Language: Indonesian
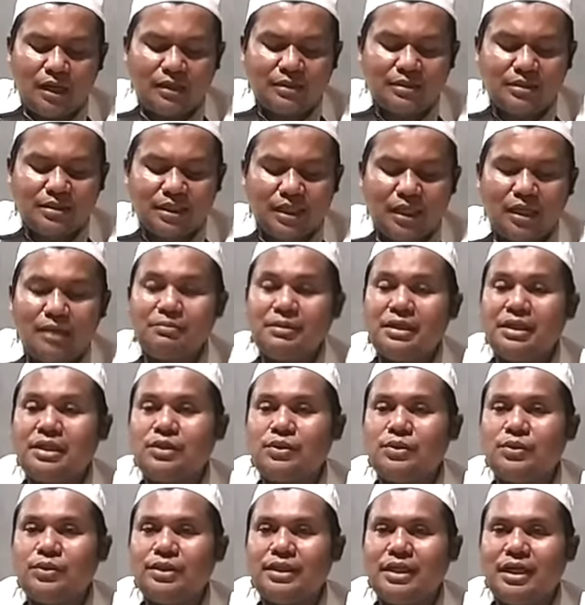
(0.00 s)

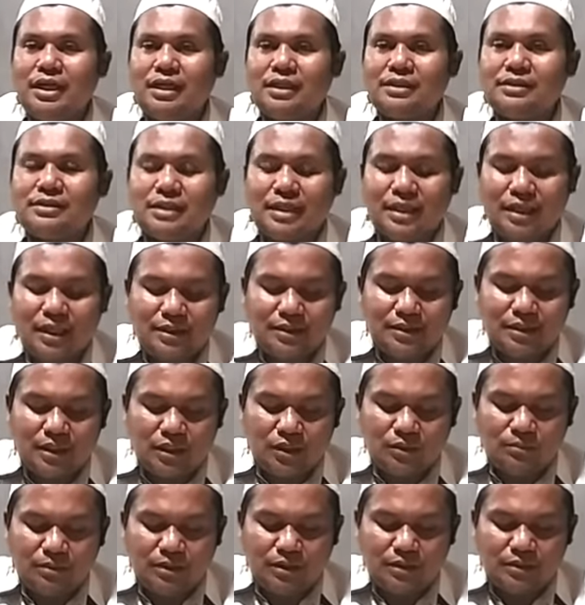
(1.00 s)
Athaminu yang syarat
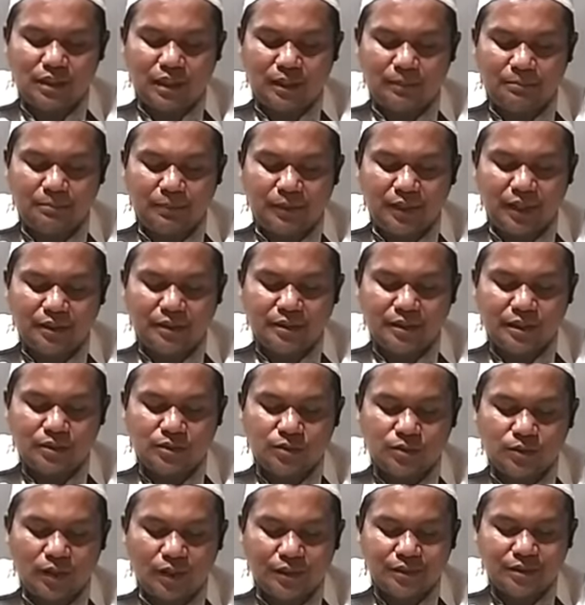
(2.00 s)
yang nomor delapan
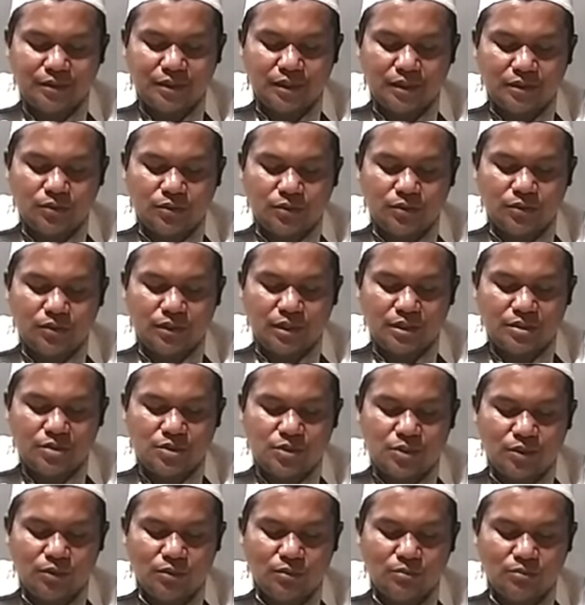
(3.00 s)
yaitu ayyaku
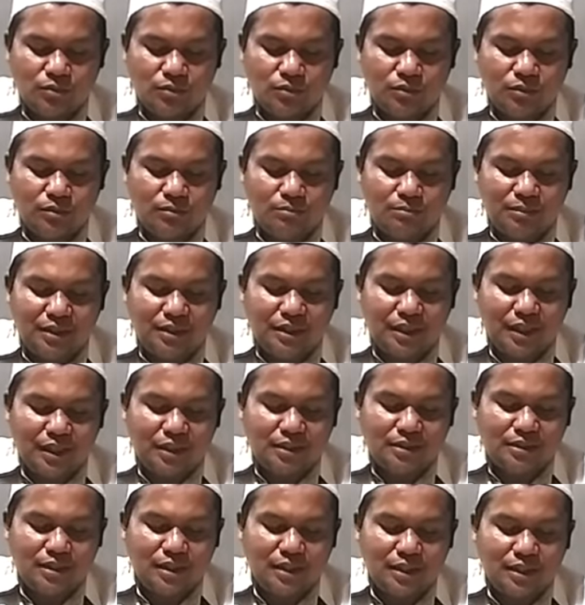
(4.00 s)
saumu min
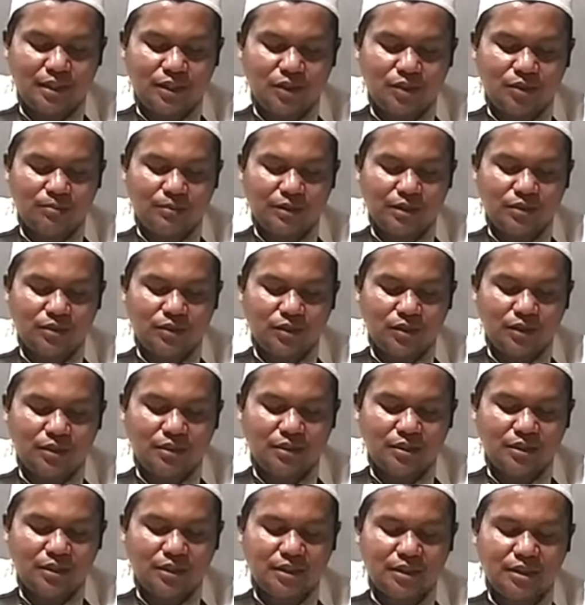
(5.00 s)
ada
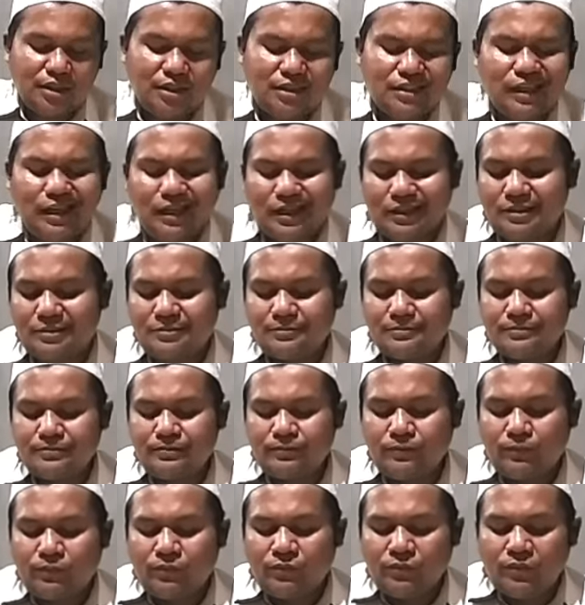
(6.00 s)
Ramadan yakinan.
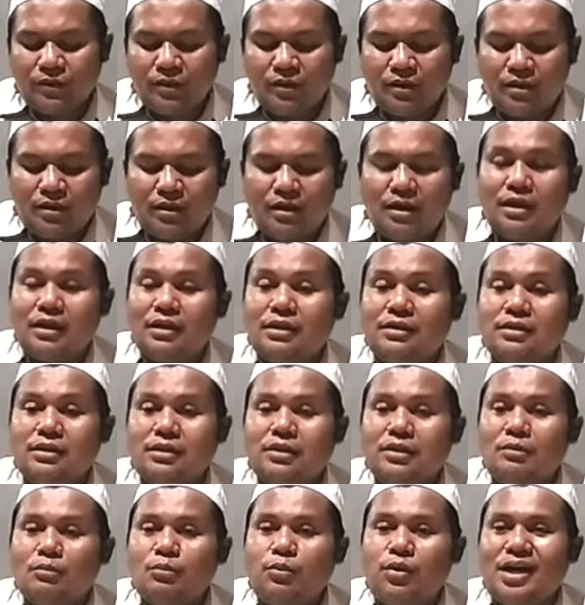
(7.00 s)
Uh,
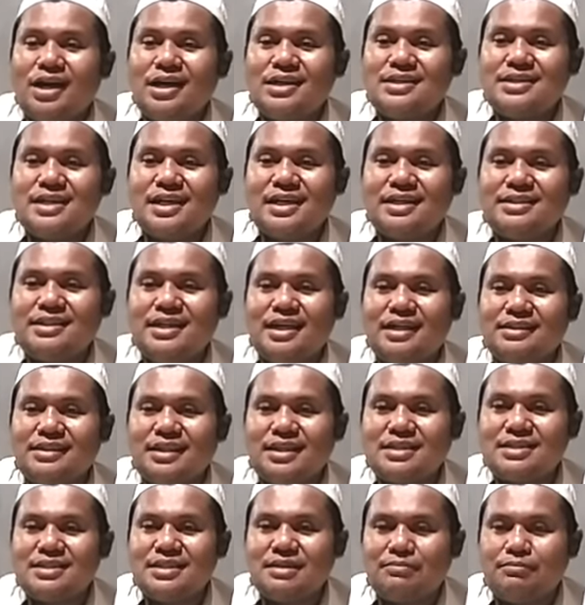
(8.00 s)
puasanya
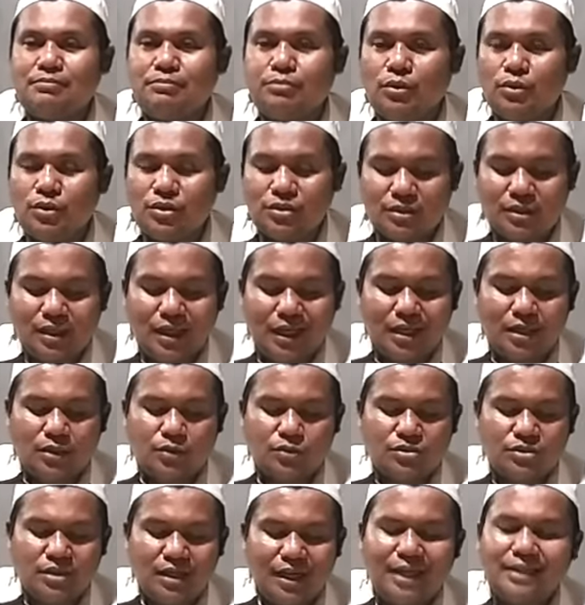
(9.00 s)
tersebut
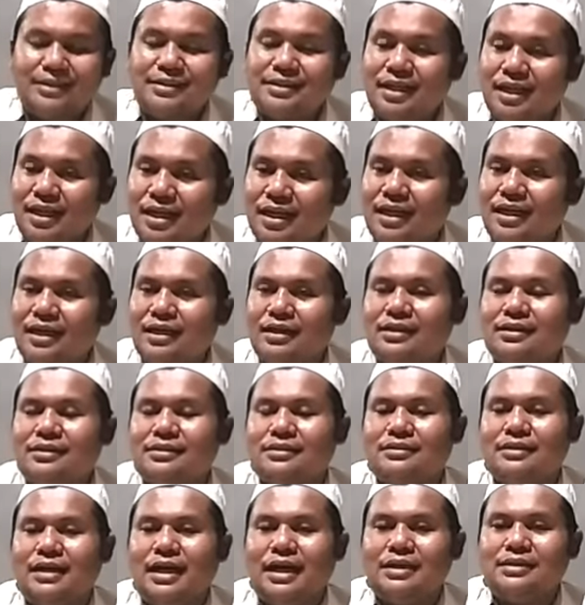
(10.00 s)
harus ada
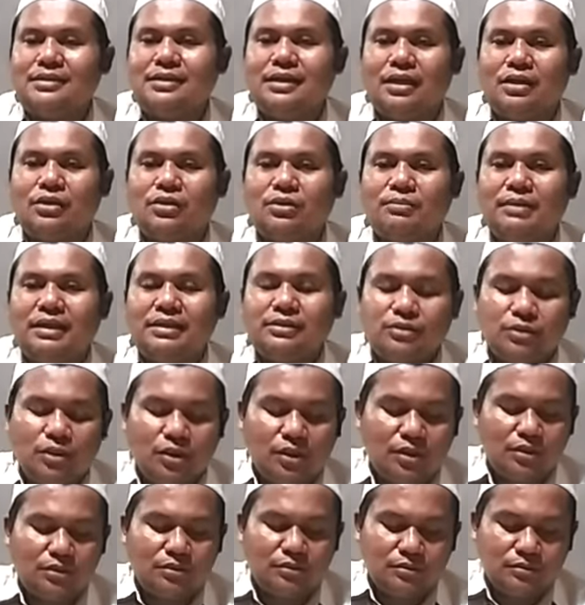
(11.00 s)
ada
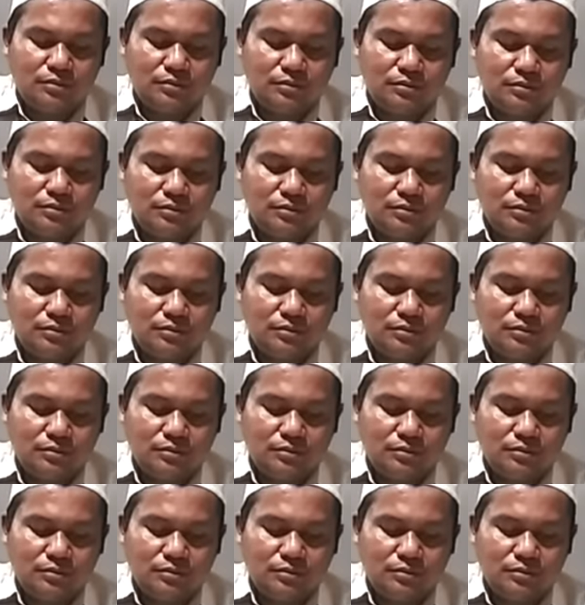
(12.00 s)
Ramadan